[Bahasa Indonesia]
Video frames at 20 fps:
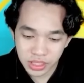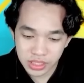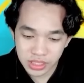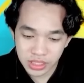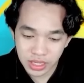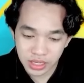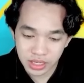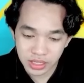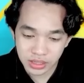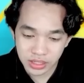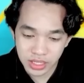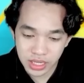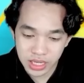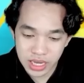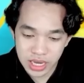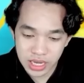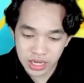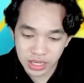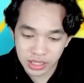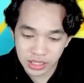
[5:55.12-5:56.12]
masih ada
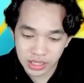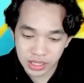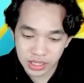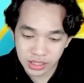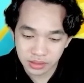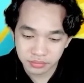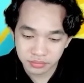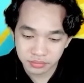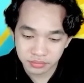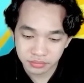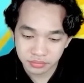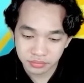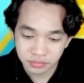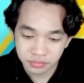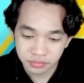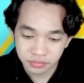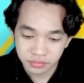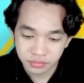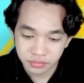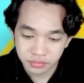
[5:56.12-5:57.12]
tiga lagi
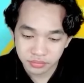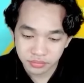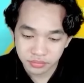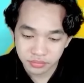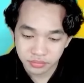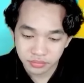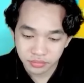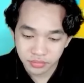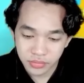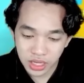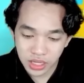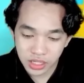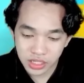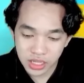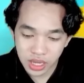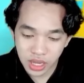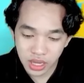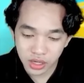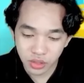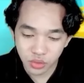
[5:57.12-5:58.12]

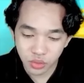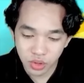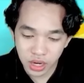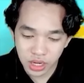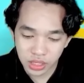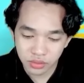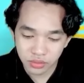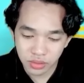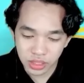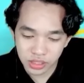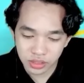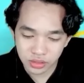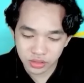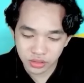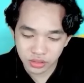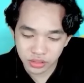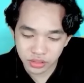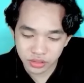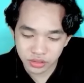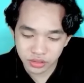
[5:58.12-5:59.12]
eh saya eh, dua dua
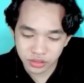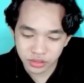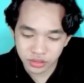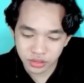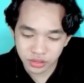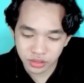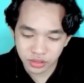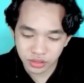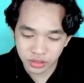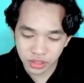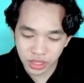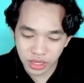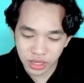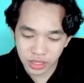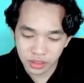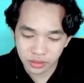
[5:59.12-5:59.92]
sorry sorry sorry oke